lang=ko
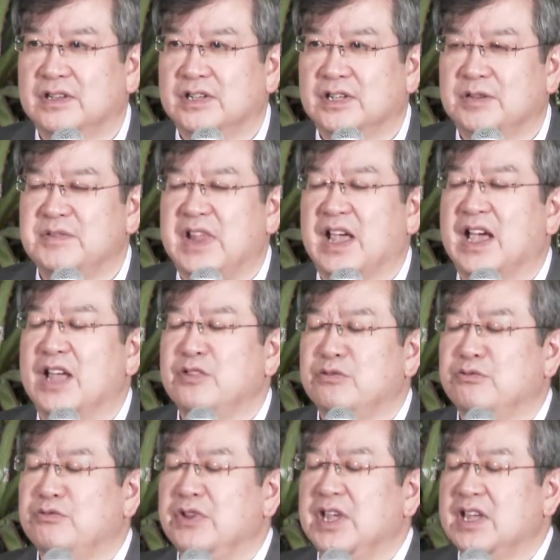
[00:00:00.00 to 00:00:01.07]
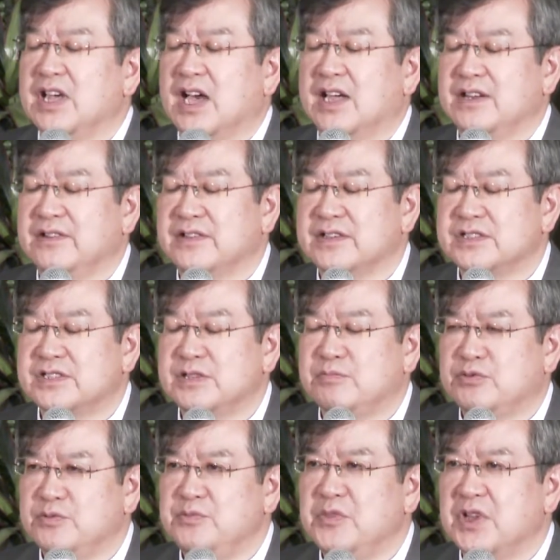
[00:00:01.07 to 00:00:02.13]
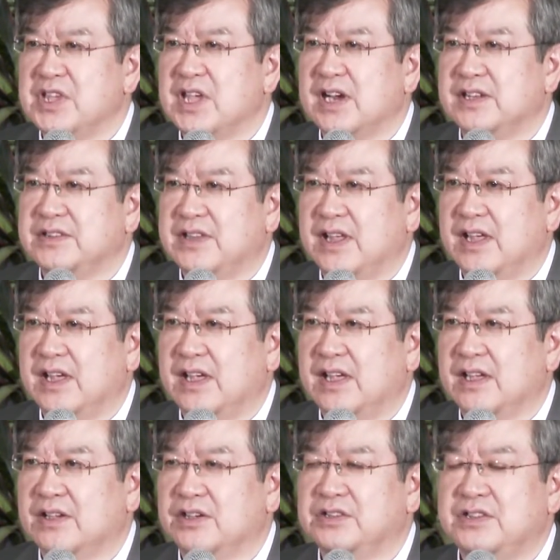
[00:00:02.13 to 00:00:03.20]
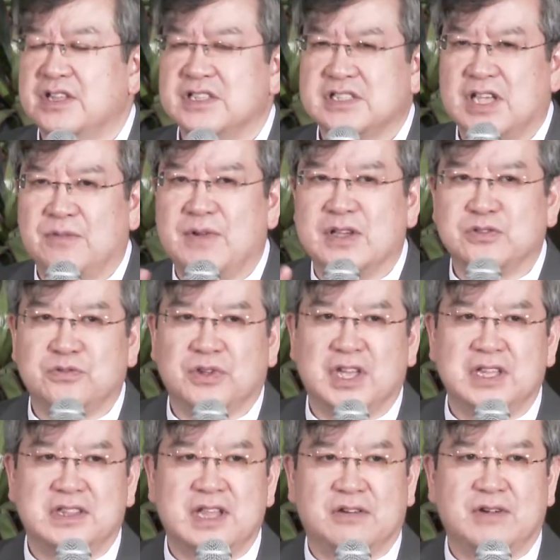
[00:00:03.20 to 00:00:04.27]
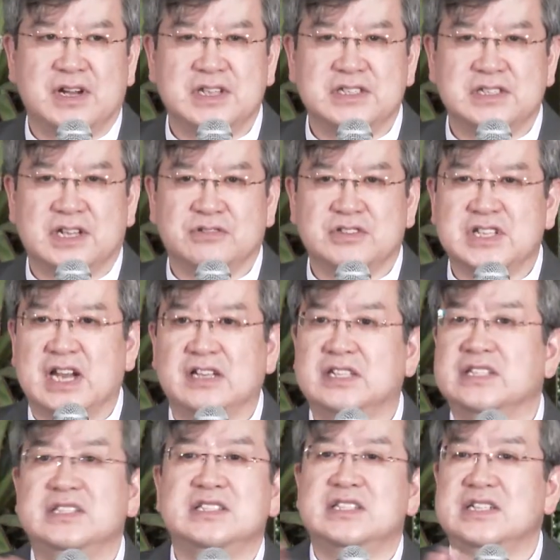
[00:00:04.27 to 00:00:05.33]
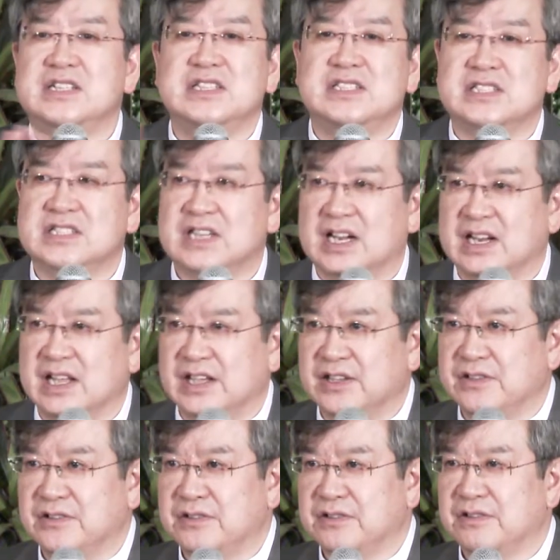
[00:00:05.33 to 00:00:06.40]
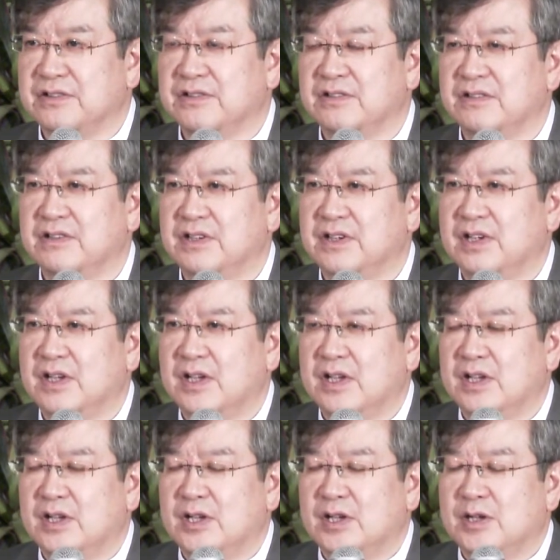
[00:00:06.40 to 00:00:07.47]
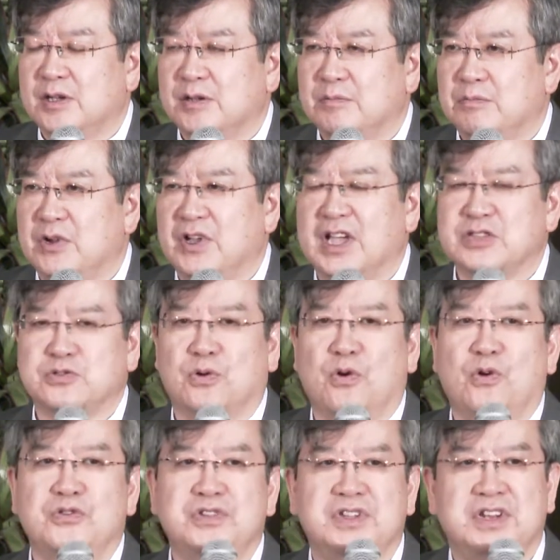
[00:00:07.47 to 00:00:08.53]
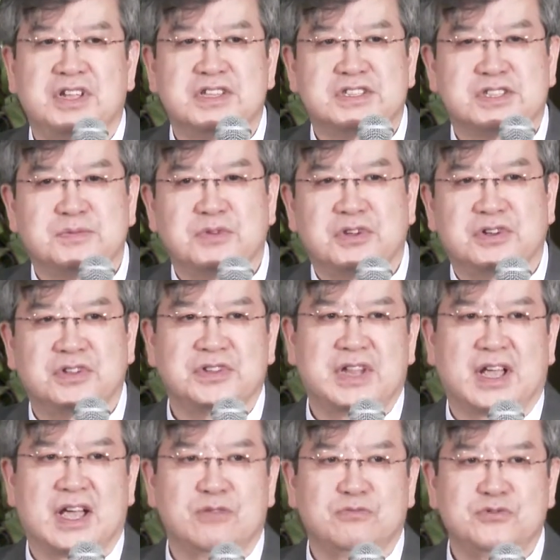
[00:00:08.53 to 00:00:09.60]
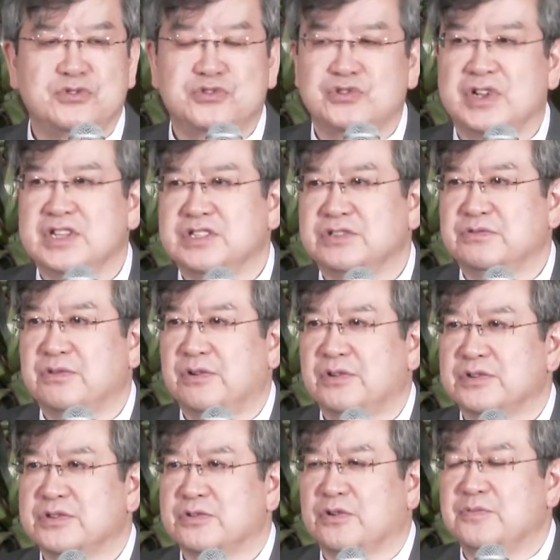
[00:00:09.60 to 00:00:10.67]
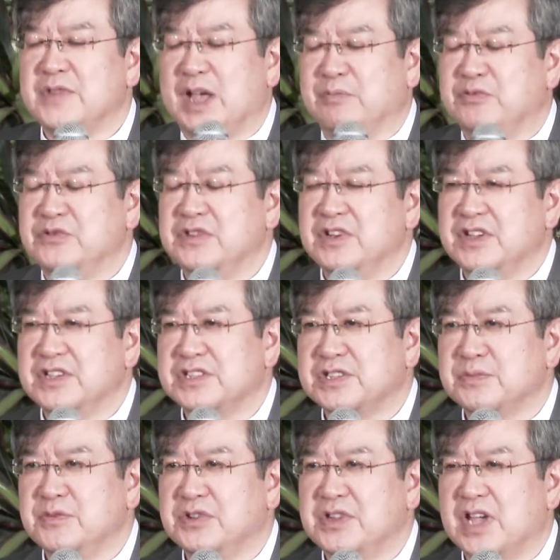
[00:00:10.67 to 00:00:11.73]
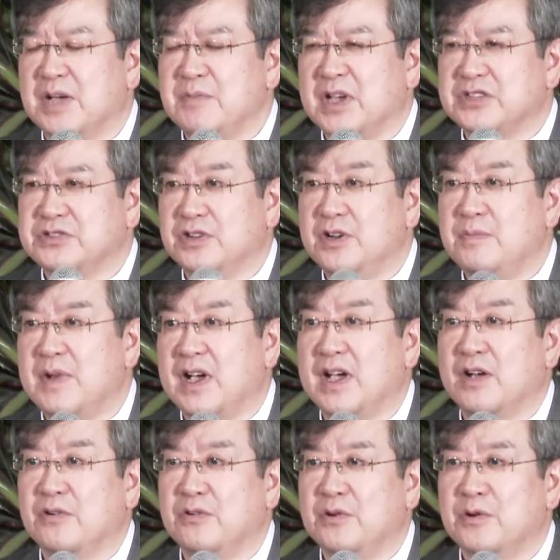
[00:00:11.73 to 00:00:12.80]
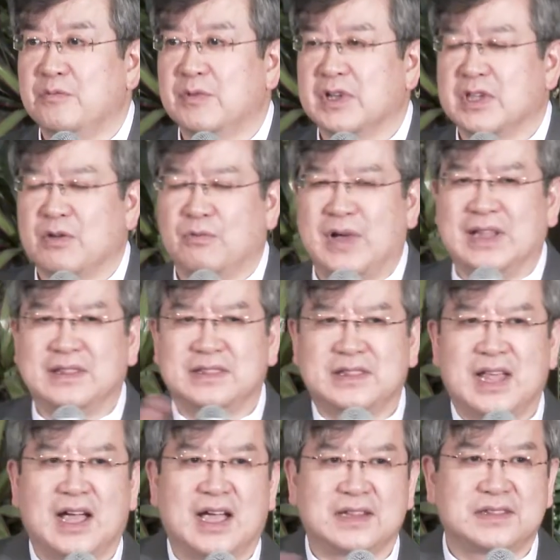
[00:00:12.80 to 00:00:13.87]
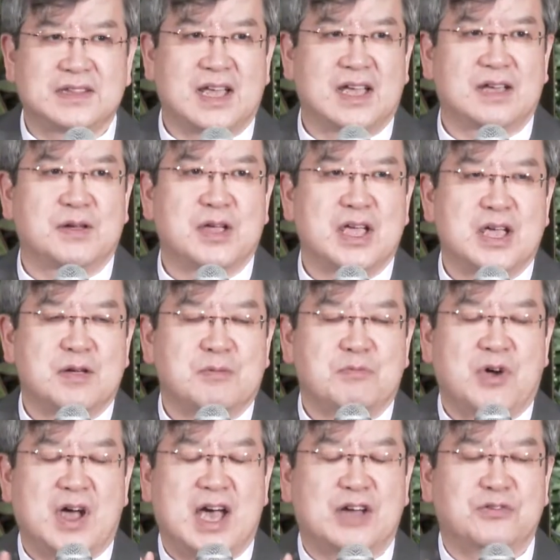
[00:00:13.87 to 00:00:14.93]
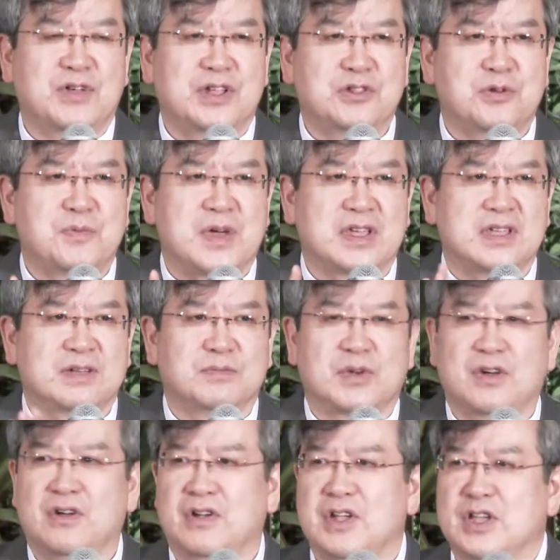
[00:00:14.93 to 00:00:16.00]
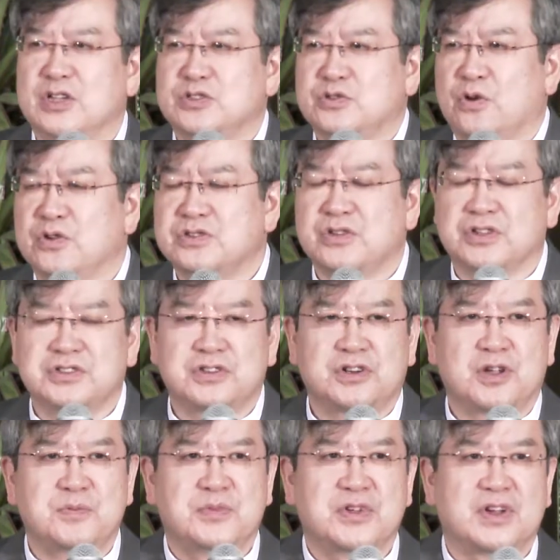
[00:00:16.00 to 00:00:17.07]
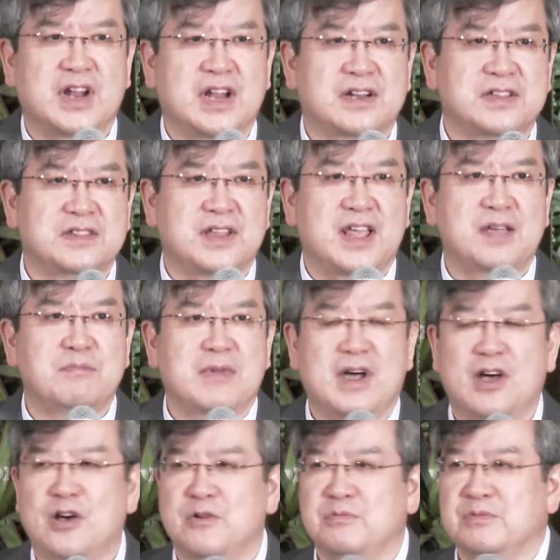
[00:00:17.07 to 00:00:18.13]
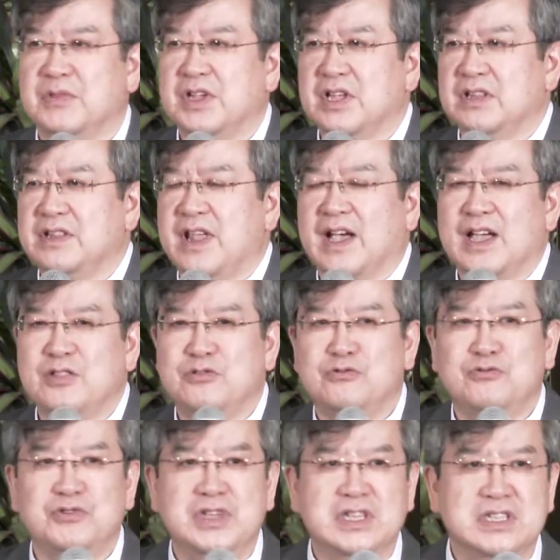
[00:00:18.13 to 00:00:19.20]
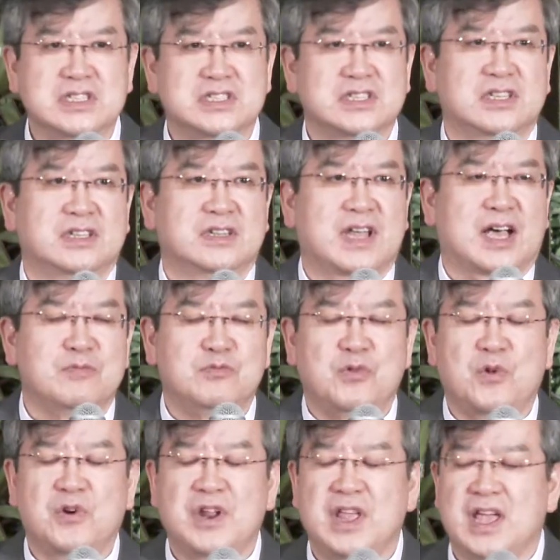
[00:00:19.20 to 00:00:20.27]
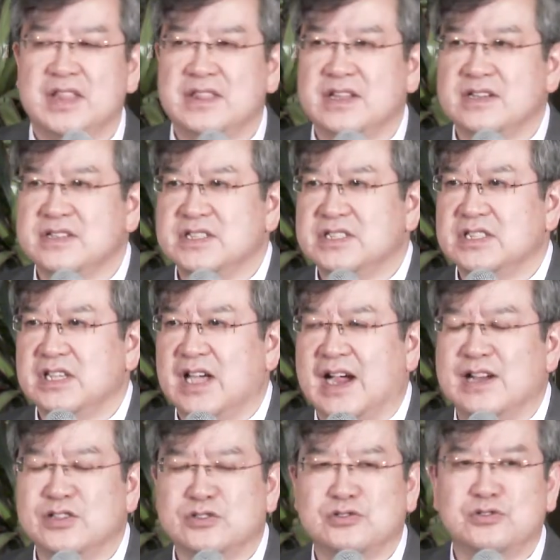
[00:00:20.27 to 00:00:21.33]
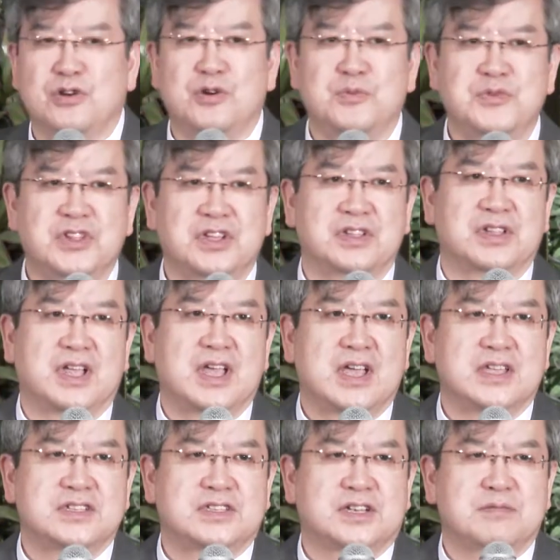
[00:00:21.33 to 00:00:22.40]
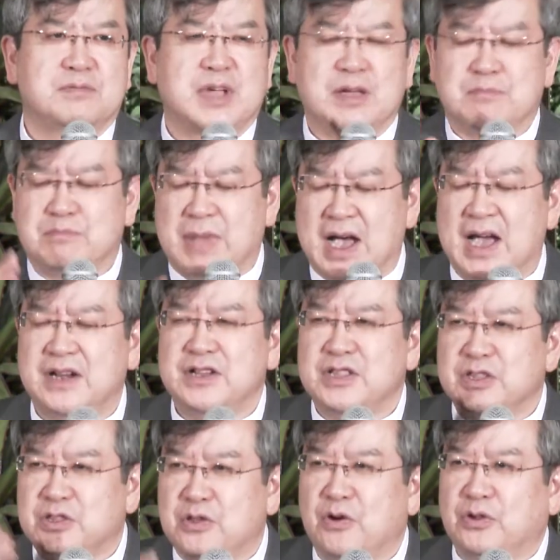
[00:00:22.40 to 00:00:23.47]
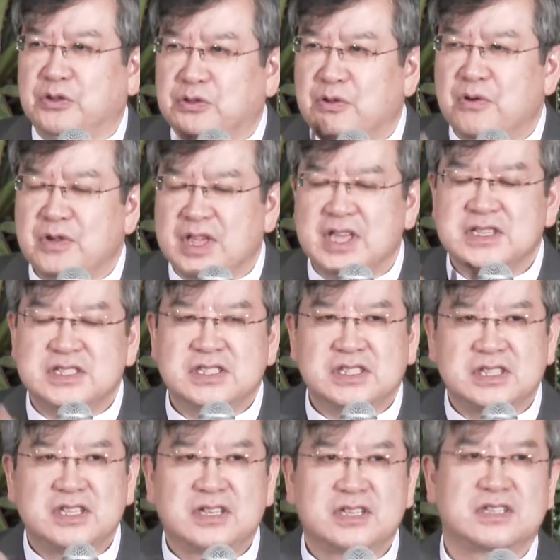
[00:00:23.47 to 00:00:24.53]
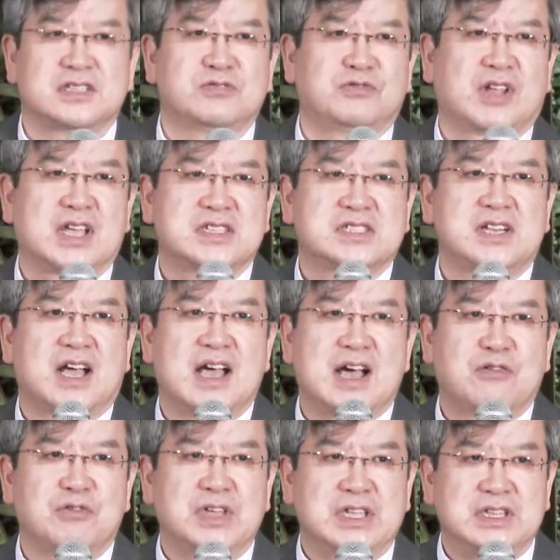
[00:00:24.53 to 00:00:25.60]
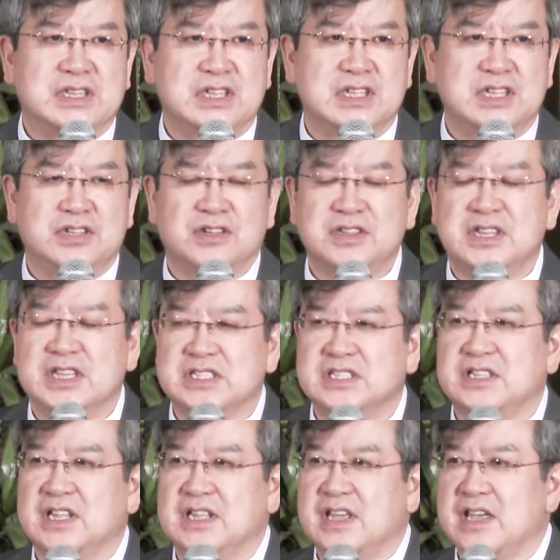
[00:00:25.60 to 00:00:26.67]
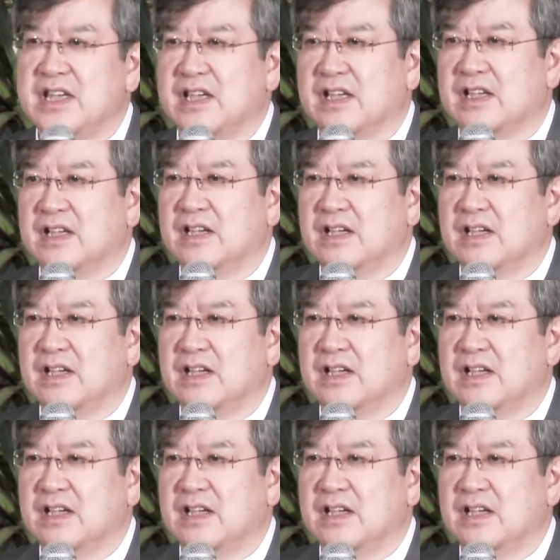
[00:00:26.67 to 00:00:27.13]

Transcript: 그럼 내가 누구인가 하는 것을 분명히 할 때 어떤 상황 속에 있다고 할지라도 잘 흔들리지를 않아요. 뭔가 좋은 일이 있으면은 내가 우쭐해지고 조금 나쁜 일이 있으면 내가 막 절망하고 막 뭐 왔다 갔다 뭐 하루에도 막 뭐 조석처럼 변하는 내 마음 내가 누구인지 내가 뭘 해야 되는지 알 수 없는 지금 많은 격동의 시기를 우리가 지나가고 있는 이 현대 시대에